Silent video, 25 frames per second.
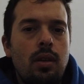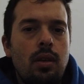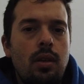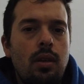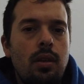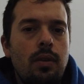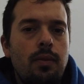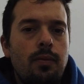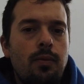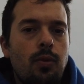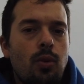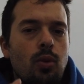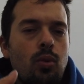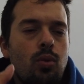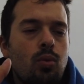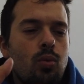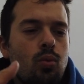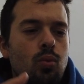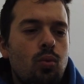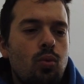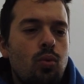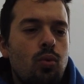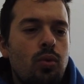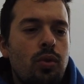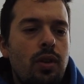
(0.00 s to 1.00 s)
gli
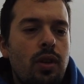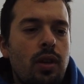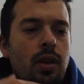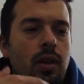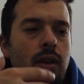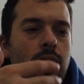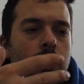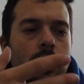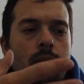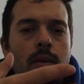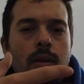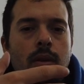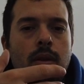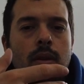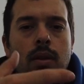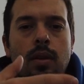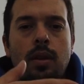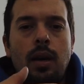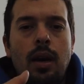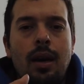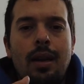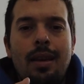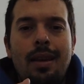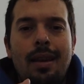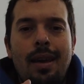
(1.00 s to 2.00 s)
infortuni
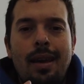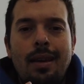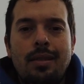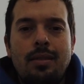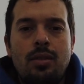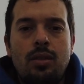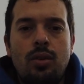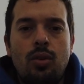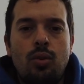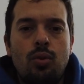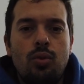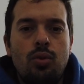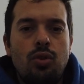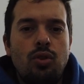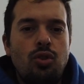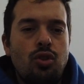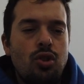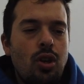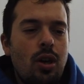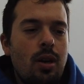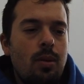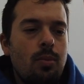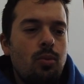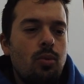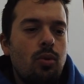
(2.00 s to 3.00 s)
all'estero,
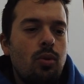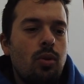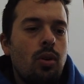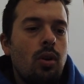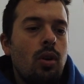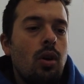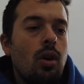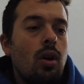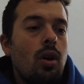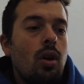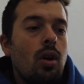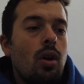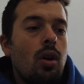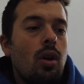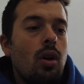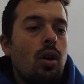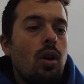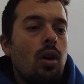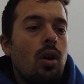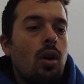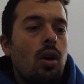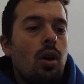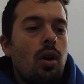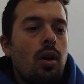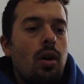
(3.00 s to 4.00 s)
diciamo.
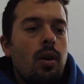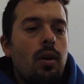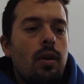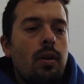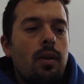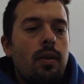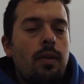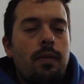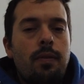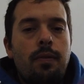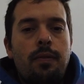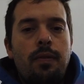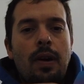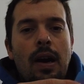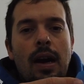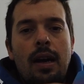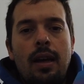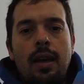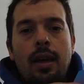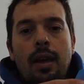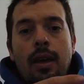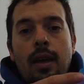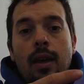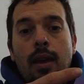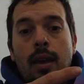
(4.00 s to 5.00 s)

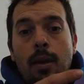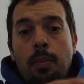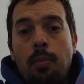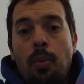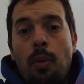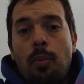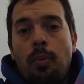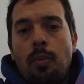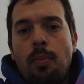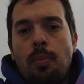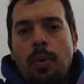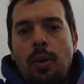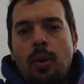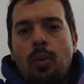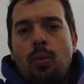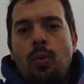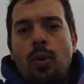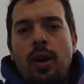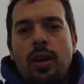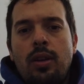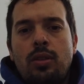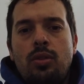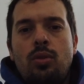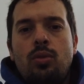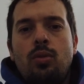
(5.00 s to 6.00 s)
Infa- e, e, proprio per
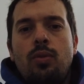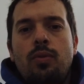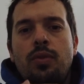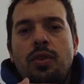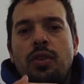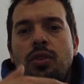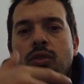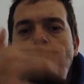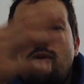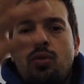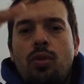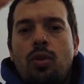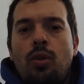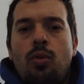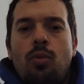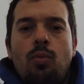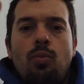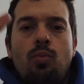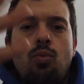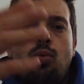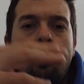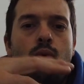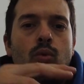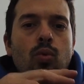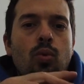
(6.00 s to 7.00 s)
questo, visto che
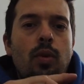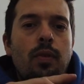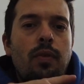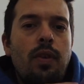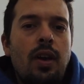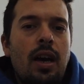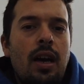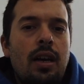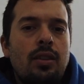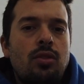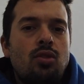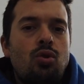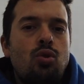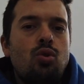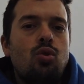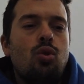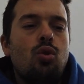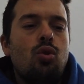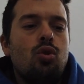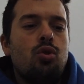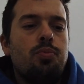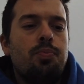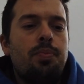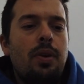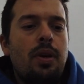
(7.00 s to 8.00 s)
comunque
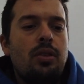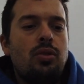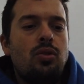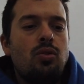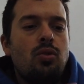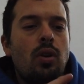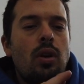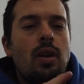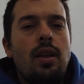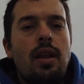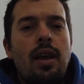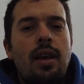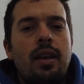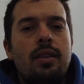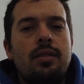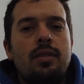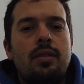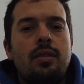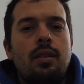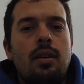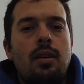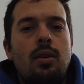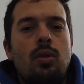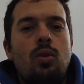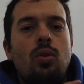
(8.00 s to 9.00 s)
viaggio spesso
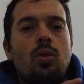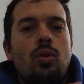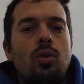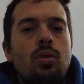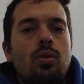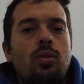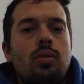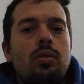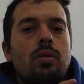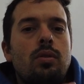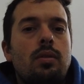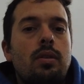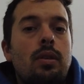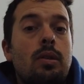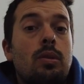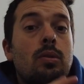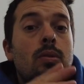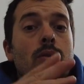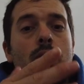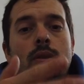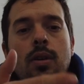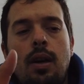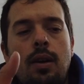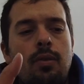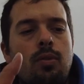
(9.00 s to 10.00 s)
all'estero,
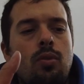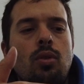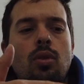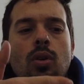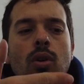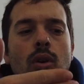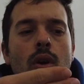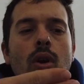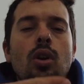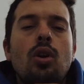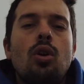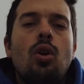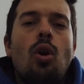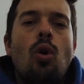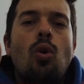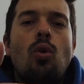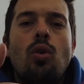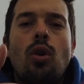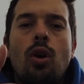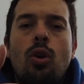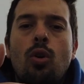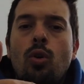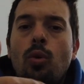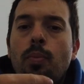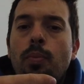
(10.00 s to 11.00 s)
dico cavolo, ho
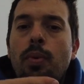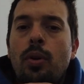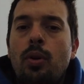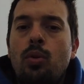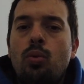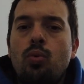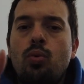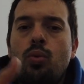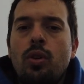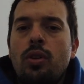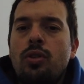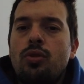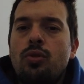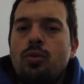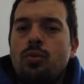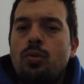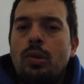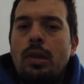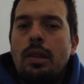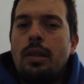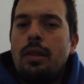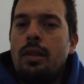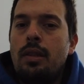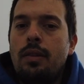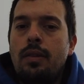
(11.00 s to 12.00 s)
una copertura
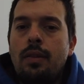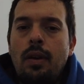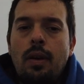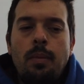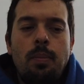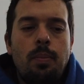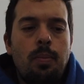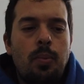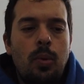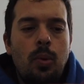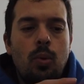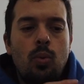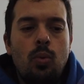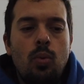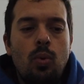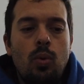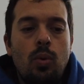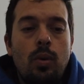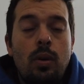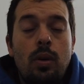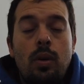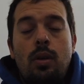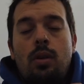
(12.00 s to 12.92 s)
assicurativa in più,